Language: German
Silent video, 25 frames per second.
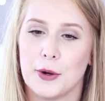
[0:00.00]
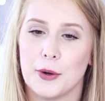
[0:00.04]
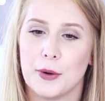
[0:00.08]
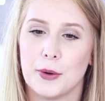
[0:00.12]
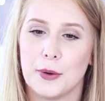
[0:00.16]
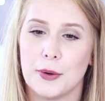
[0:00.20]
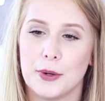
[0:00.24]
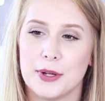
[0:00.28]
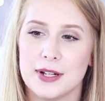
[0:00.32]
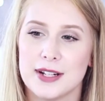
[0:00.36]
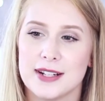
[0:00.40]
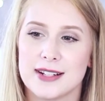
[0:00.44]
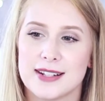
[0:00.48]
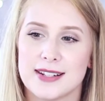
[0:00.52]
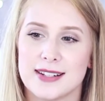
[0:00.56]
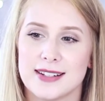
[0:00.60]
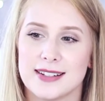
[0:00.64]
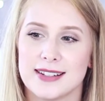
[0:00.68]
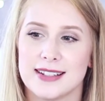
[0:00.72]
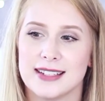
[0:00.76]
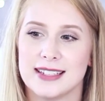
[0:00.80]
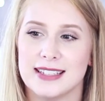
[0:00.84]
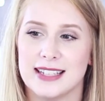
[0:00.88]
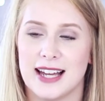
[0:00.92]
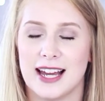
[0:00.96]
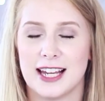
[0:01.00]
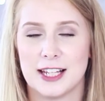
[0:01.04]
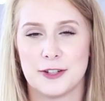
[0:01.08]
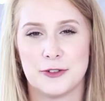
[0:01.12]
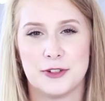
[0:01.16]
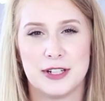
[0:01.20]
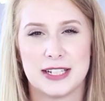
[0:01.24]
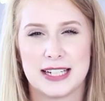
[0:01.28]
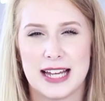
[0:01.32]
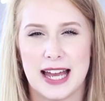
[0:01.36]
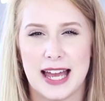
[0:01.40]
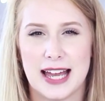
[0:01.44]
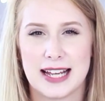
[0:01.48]
Und ja, ich
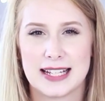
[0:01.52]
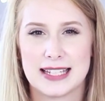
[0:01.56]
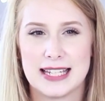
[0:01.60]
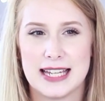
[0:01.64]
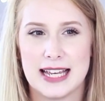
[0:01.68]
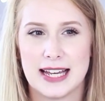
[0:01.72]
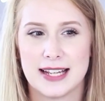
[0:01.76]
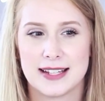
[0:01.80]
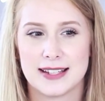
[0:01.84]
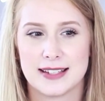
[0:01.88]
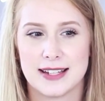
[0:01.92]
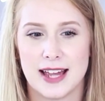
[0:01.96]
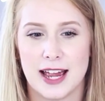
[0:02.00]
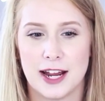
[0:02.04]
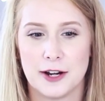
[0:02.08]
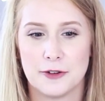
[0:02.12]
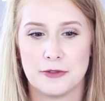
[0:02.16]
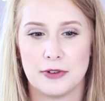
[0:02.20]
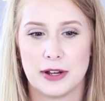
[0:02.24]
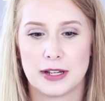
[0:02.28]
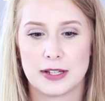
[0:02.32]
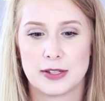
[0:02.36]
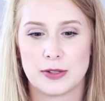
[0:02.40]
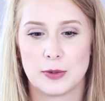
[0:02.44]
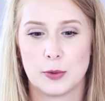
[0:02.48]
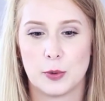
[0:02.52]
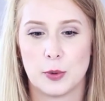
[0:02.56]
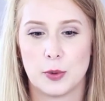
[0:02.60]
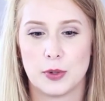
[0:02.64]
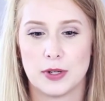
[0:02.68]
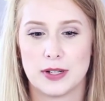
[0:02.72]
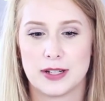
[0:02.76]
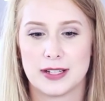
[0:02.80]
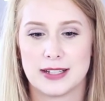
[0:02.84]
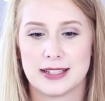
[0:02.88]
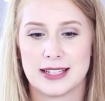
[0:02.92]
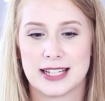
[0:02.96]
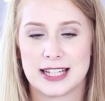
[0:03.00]
finde, Charaktere sind einfach so
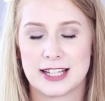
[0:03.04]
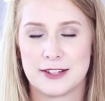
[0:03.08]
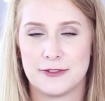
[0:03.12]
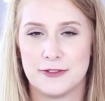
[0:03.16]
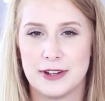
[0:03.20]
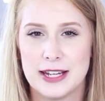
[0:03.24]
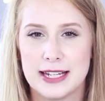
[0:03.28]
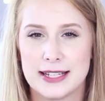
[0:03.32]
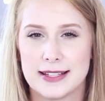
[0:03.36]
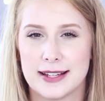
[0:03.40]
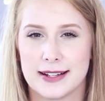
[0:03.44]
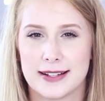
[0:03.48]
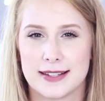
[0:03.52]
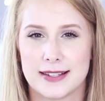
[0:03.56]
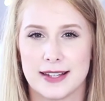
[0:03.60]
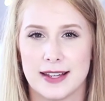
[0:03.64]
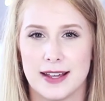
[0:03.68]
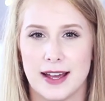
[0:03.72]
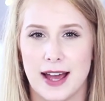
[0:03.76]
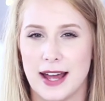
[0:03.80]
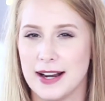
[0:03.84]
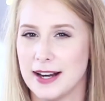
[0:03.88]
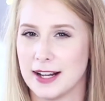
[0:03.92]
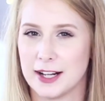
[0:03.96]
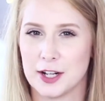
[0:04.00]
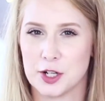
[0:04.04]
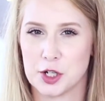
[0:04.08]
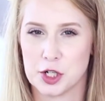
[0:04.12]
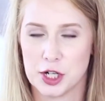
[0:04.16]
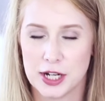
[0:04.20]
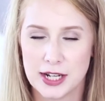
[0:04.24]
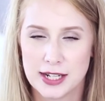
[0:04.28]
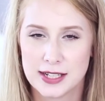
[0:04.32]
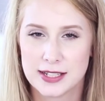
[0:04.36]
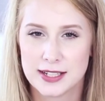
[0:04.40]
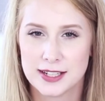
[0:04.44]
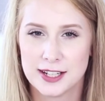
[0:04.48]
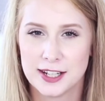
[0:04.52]
das Wichtigste an der
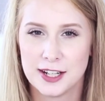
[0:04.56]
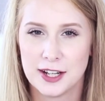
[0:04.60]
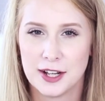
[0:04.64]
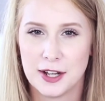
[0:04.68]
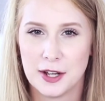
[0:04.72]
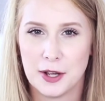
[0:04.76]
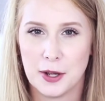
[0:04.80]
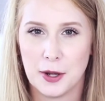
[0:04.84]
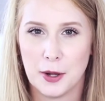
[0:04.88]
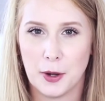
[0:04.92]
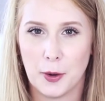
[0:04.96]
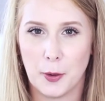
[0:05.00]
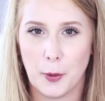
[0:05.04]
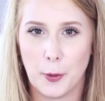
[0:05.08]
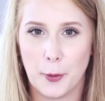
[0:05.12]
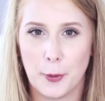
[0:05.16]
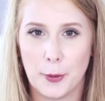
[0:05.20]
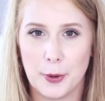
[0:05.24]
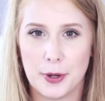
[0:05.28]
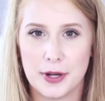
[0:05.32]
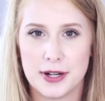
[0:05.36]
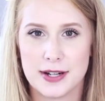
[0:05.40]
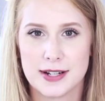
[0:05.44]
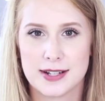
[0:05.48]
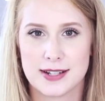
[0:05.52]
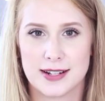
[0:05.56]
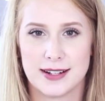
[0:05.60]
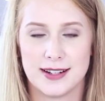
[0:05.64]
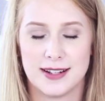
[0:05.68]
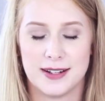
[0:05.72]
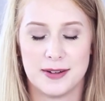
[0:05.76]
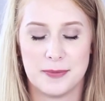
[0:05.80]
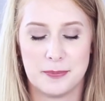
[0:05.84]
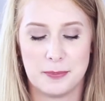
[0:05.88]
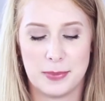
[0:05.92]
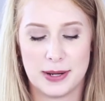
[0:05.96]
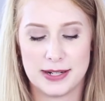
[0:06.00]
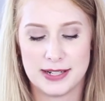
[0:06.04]
Geschichte. Und
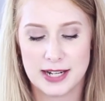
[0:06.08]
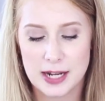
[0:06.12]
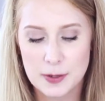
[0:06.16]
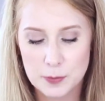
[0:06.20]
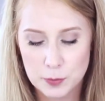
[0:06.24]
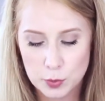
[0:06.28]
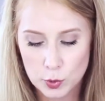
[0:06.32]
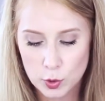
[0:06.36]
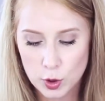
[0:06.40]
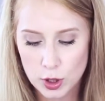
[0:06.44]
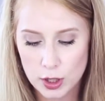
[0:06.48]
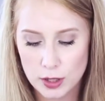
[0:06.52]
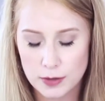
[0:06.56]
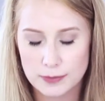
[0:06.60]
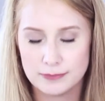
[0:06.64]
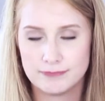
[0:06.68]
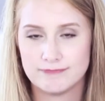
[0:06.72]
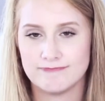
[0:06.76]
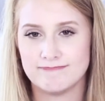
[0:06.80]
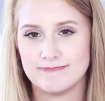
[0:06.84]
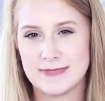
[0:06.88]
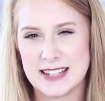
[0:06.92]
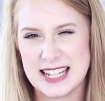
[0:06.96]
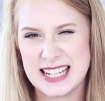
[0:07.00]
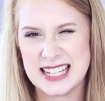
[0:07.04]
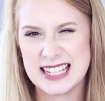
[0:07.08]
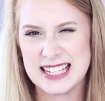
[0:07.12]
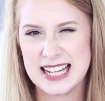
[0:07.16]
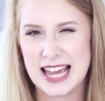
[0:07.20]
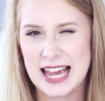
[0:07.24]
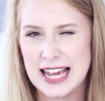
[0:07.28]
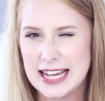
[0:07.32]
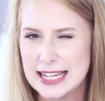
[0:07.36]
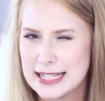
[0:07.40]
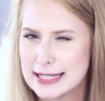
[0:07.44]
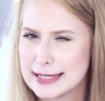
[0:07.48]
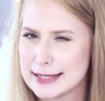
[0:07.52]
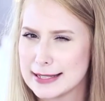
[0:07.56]
ähm, bei dem Buch sind sie
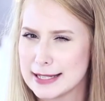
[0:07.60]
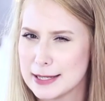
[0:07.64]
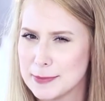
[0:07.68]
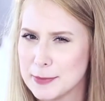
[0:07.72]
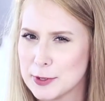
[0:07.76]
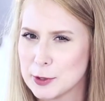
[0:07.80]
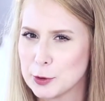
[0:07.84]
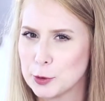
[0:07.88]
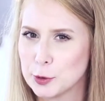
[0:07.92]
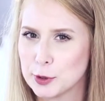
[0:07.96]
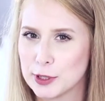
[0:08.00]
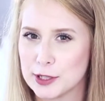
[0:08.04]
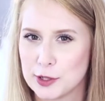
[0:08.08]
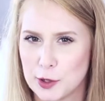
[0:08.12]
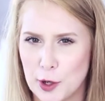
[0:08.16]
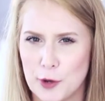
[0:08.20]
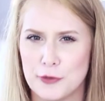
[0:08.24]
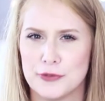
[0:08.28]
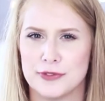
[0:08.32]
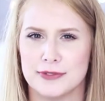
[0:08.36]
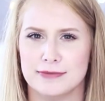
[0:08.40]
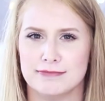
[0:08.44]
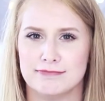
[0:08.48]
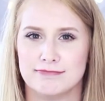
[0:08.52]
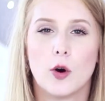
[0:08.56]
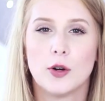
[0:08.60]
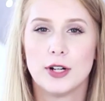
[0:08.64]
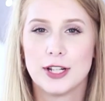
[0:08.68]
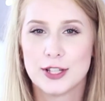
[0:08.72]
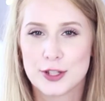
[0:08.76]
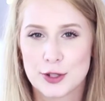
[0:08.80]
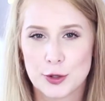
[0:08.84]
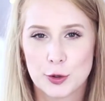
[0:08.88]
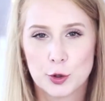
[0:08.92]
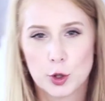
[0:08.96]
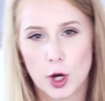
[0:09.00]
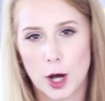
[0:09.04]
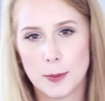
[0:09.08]
echt ziemlich gut getroffen. Und
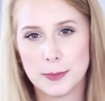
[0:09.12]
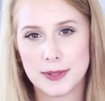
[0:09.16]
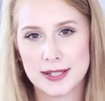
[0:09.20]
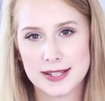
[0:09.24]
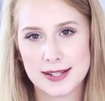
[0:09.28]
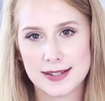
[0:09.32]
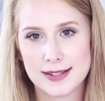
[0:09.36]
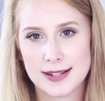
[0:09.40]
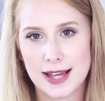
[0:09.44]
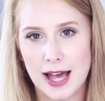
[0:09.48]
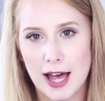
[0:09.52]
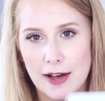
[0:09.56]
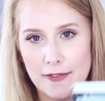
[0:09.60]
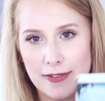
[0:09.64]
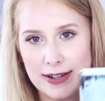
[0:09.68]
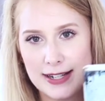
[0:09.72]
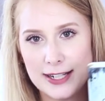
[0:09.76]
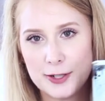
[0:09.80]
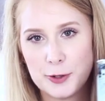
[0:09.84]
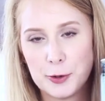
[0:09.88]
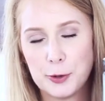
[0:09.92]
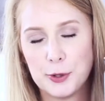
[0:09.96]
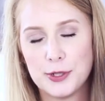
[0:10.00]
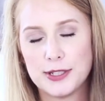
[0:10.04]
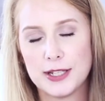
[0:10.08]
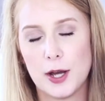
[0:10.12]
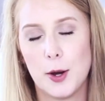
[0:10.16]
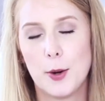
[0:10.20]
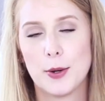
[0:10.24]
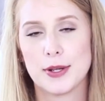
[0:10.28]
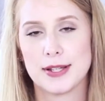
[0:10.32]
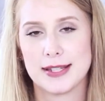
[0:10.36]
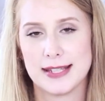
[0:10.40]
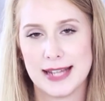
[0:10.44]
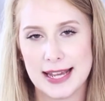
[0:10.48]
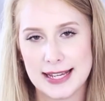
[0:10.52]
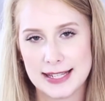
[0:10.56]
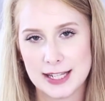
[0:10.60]
hinzu kommt, dass das Cover natürlich
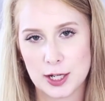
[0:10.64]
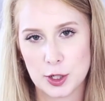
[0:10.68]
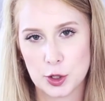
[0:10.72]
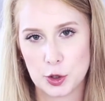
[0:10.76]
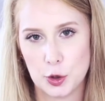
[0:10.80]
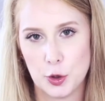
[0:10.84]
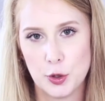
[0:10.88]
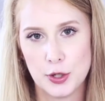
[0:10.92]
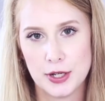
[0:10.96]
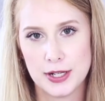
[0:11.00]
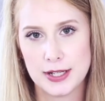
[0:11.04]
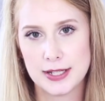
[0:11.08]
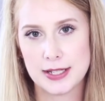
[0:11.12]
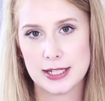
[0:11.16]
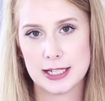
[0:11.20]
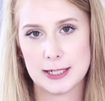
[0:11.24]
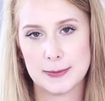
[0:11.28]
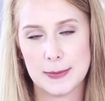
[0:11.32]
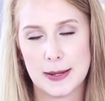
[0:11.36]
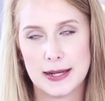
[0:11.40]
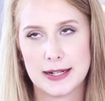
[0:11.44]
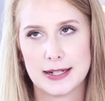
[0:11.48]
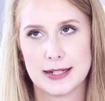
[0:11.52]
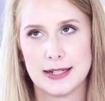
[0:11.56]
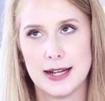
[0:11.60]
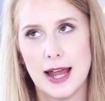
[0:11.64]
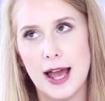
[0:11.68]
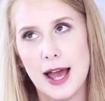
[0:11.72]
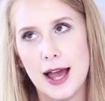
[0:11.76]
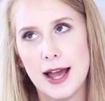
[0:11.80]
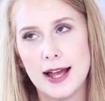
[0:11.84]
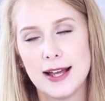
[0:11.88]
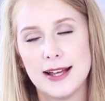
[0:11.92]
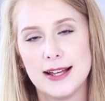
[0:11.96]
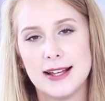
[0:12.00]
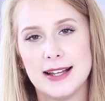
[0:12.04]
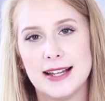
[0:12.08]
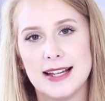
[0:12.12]
auch sehr, sehr schön ist. Ich meine,
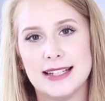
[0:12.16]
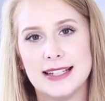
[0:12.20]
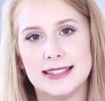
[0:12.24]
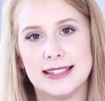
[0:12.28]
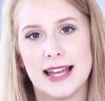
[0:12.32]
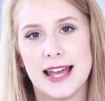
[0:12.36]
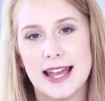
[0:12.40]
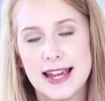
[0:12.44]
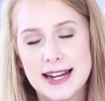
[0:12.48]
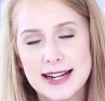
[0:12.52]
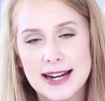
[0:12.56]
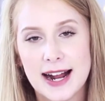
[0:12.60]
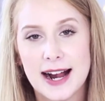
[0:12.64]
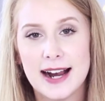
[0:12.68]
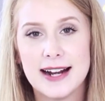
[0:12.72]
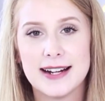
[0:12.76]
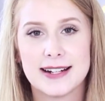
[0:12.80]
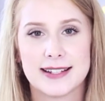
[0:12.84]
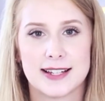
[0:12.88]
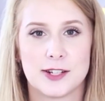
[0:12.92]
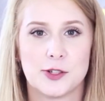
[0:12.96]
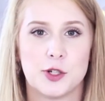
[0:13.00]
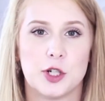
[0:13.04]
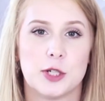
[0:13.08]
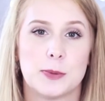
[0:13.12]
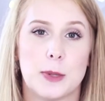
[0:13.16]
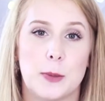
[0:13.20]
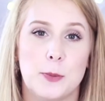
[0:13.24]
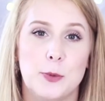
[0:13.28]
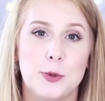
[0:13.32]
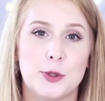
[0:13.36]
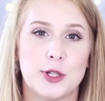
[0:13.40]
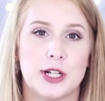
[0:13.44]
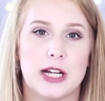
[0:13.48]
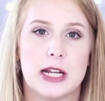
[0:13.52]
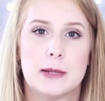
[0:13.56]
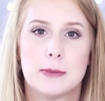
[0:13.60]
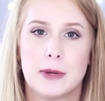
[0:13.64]
klar, der Inhalt ist natürlich bei
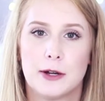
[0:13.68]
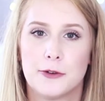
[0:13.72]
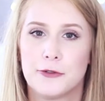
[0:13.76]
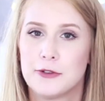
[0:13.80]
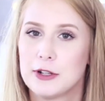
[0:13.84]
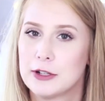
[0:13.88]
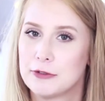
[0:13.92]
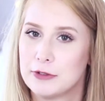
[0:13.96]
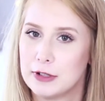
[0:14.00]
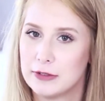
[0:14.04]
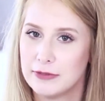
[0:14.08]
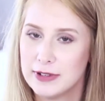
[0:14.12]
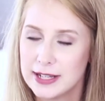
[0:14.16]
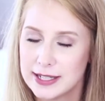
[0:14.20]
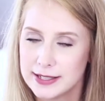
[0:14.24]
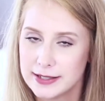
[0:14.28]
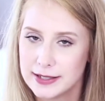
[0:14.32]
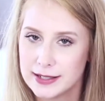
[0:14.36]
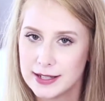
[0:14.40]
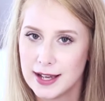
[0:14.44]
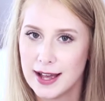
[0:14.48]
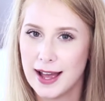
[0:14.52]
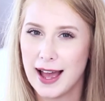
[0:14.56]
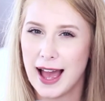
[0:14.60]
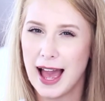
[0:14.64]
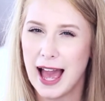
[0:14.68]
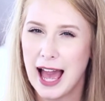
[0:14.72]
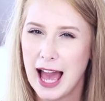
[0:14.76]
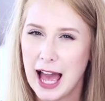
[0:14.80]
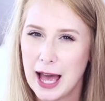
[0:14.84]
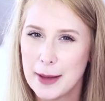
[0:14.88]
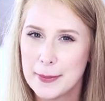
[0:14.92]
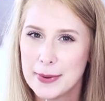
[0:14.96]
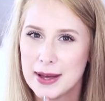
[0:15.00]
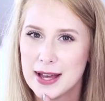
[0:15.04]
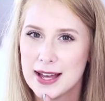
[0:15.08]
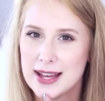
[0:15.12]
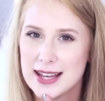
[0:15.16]
Büchern immer viel, viel wichtiger, aber
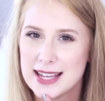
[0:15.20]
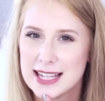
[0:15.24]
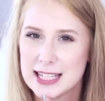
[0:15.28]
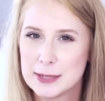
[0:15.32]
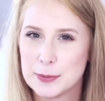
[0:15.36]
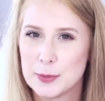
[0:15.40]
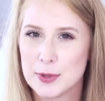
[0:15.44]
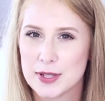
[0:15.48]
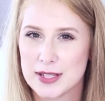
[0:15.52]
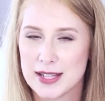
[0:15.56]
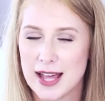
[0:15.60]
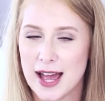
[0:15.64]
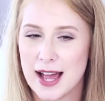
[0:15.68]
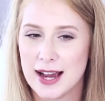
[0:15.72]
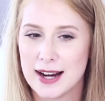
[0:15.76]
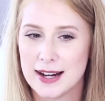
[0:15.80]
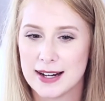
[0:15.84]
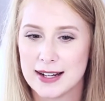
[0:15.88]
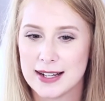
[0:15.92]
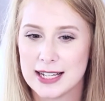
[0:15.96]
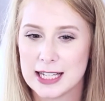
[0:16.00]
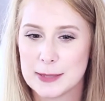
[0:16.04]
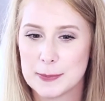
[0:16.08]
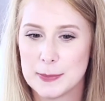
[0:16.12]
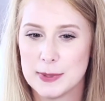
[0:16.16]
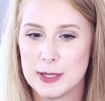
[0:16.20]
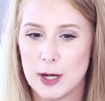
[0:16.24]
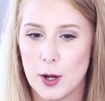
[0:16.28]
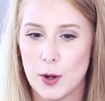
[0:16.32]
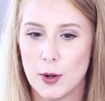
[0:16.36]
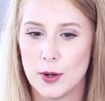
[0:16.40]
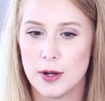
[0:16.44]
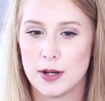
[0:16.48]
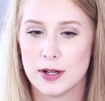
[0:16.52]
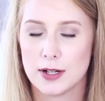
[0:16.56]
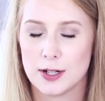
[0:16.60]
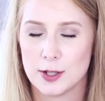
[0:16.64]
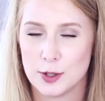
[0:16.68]
ich muss sagen, ich bin
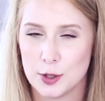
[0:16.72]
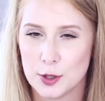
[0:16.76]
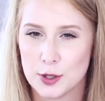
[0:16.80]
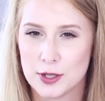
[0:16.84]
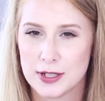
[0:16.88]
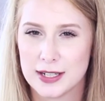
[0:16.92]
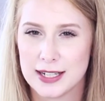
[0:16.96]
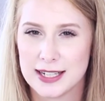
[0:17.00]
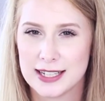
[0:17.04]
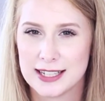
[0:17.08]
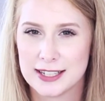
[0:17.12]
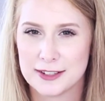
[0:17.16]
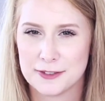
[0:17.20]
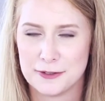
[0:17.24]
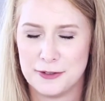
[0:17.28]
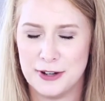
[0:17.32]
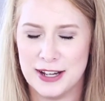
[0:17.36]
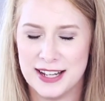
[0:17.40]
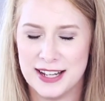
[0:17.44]
auch glücklich,